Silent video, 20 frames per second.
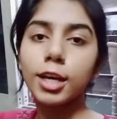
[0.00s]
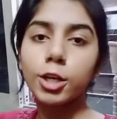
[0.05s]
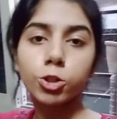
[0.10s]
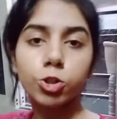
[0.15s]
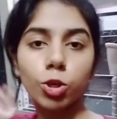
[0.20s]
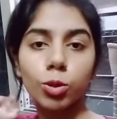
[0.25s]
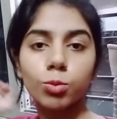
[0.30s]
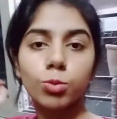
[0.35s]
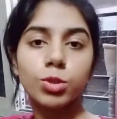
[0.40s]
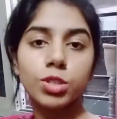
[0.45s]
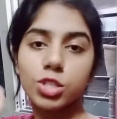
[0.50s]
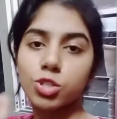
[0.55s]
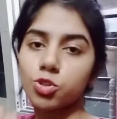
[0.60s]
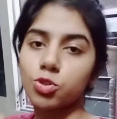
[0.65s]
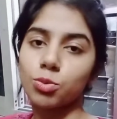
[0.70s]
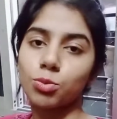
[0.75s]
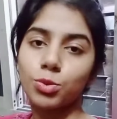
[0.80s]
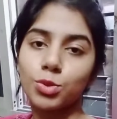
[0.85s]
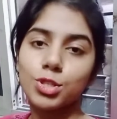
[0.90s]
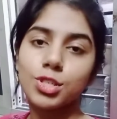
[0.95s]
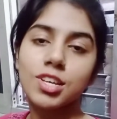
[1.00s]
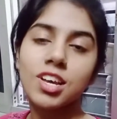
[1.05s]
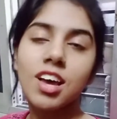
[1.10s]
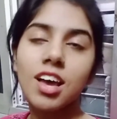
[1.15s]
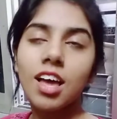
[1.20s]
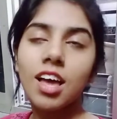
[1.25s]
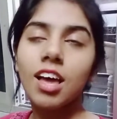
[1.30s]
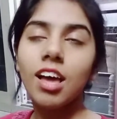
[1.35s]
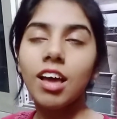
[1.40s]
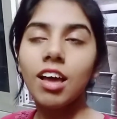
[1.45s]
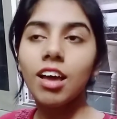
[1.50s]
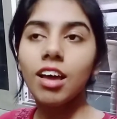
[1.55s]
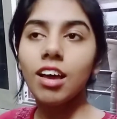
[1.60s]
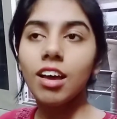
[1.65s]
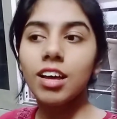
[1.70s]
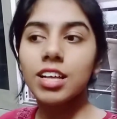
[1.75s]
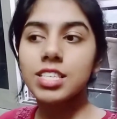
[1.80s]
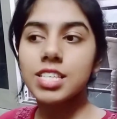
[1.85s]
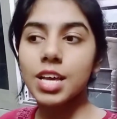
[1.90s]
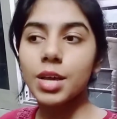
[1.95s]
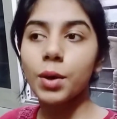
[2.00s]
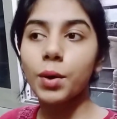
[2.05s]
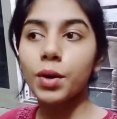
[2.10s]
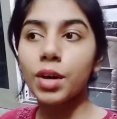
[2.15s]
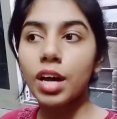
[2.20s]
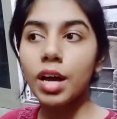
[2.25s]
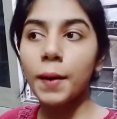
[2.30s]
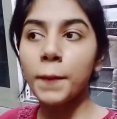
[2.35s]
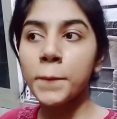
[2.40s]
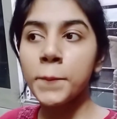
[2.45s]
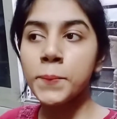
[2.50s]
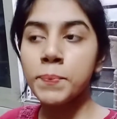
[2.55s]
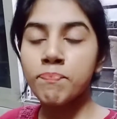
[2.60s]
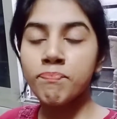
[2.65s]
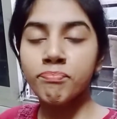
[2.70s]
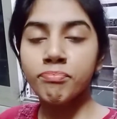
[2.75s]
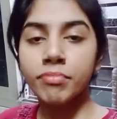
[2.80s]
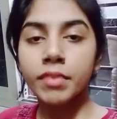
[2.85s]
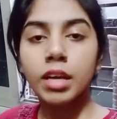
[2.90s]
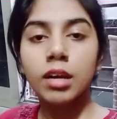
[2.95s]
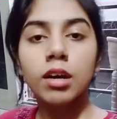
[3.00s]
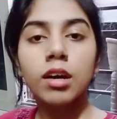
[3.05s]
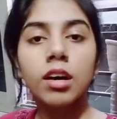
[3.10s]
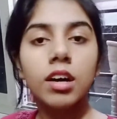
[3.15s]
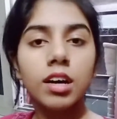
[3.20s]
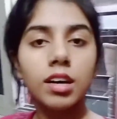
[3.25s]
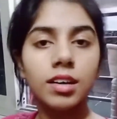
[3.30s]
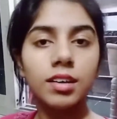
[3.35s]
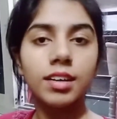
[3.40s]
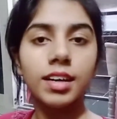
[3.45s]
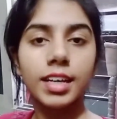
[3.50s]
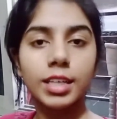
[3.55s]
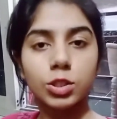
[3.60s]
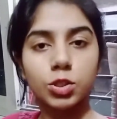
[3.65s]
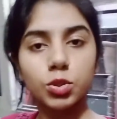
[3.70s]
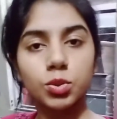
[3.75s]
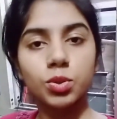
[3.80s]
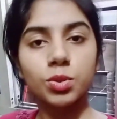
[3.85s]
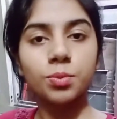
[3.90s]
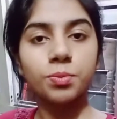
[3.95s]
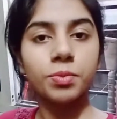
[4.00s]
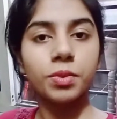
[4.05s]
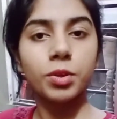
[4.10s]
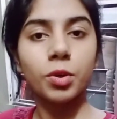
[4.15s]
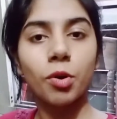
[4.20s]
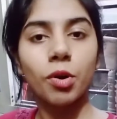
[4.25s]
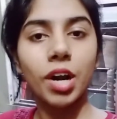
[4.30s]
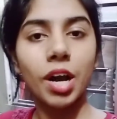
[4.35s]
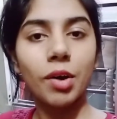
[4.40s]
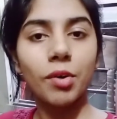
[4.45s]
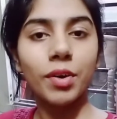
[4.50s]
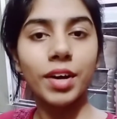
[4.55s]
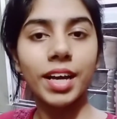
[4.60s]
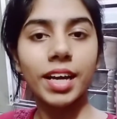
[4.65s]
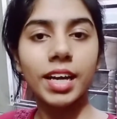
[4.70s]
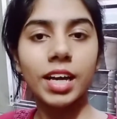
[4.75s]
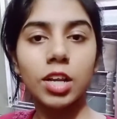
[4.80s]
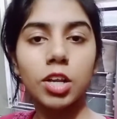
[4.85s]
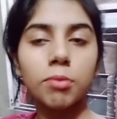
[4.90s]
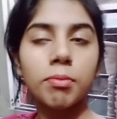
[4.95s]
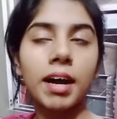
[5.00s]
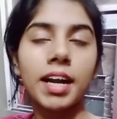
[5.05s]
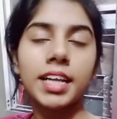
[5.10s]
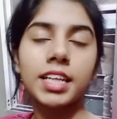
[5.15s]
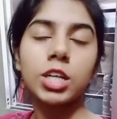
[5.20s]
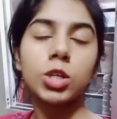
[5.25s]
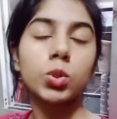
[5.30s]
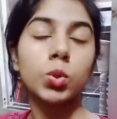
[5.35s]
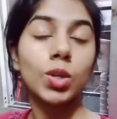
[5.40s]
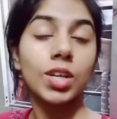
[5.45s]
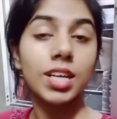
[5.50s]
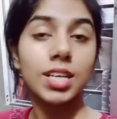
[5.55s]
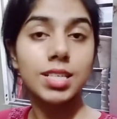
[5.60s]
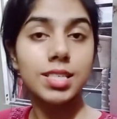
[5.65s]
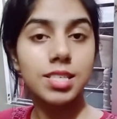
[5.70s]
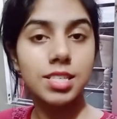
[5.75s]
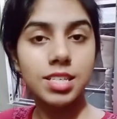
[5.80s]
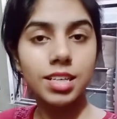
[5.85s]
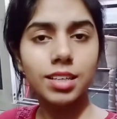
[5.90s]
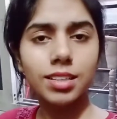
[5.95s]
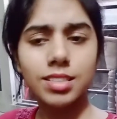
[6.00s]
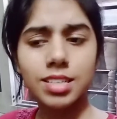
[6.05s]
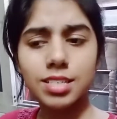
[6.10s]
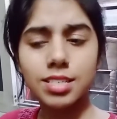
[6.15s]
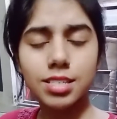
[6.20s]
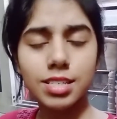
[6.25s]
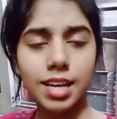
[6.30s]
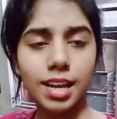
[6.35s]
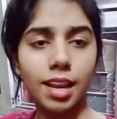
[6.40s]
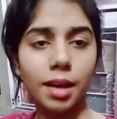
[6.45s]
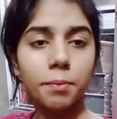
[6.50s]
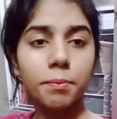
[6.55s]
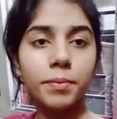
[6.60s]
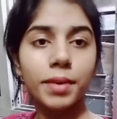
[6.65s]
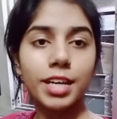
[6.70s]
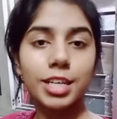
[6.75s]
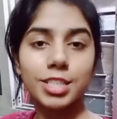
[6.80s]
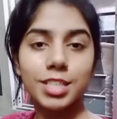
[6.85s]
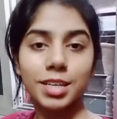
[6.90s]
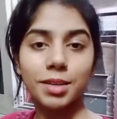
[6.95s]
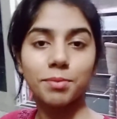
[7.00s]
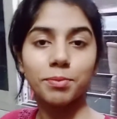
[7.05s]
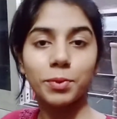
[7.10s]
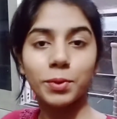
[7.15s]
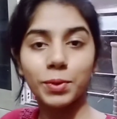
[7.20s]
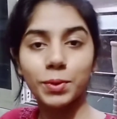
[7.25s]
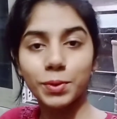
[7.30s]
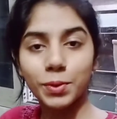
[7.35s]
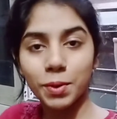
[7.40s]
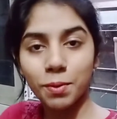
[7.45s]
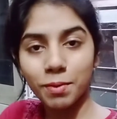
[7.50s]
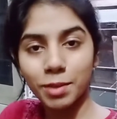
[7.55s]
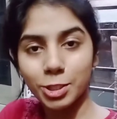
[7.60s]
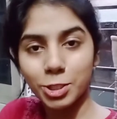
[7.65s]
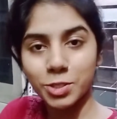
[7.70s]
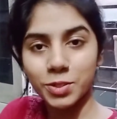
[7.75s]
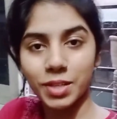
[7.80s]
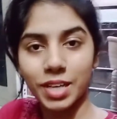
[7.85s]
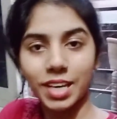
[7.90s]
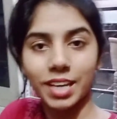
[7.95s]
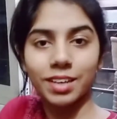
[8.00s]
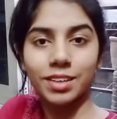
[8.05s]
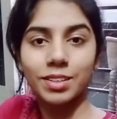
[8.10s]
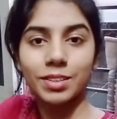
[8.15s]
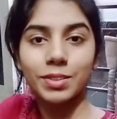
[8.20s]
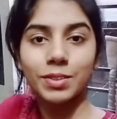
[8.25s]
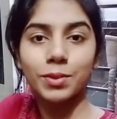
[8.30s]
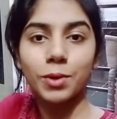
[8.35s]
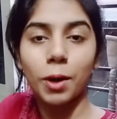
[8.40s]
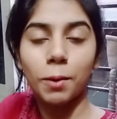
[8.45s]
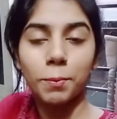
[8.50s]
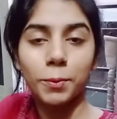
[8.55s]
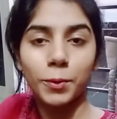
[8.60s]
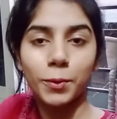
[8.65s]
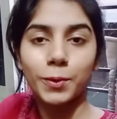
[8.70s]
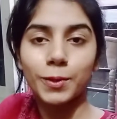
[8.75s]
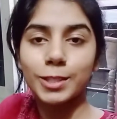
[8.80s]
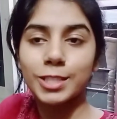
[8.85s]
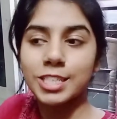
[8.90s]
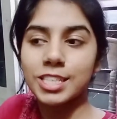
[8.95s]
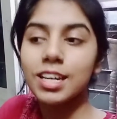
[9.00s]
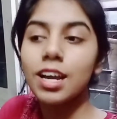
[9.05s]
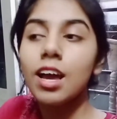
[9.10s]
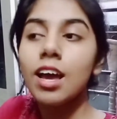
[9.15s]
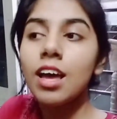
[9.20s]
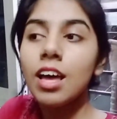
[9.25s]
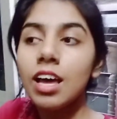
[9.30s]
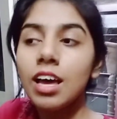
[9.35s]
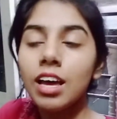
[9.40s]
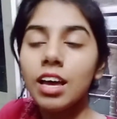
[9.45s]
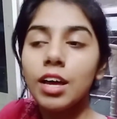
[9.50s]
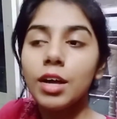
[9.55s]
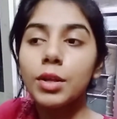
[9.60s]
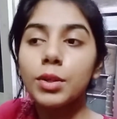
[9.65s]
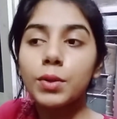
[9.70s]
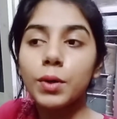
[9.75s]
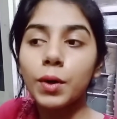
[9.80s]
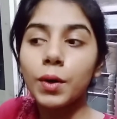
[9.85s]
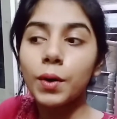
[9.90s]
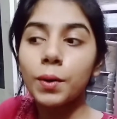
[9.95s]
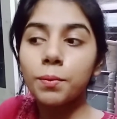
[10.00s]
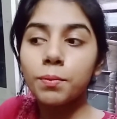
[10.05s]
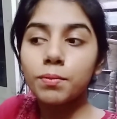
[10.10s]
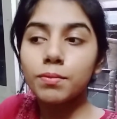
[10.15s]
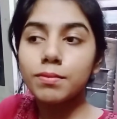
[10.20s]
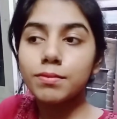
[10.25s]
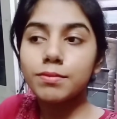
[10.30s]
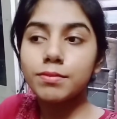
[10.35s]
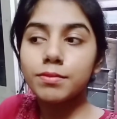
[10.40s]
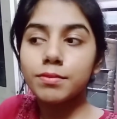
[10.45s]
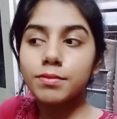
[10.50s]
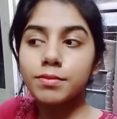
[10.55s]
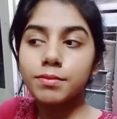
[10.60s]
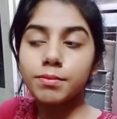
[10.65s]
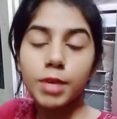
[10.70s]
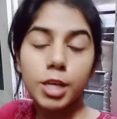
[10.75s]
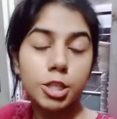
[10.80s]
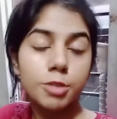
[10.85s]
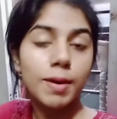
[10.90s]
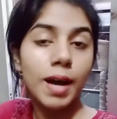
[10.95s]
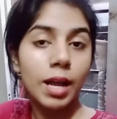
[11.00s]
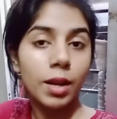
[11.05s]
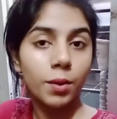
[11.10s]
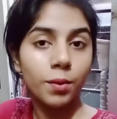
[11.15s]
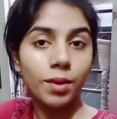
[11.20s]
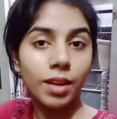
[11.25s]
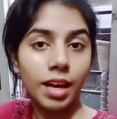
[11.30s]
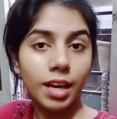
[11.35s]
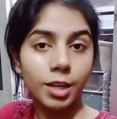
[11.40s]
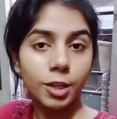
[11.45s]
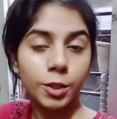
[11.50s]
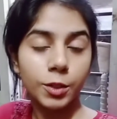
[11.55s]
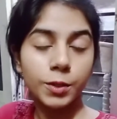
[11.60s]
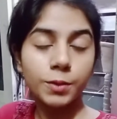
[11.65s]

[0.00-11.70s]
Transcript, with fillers: সবুজে সবুজ যাই হোক একটু ঘোরাও হয়ে গেল বাড়িতে চলে এসেছি জাস্ট এলাম এসে তোমাদের সঙ্গে গল্প করছি তো বেশ ভালোও লাগলো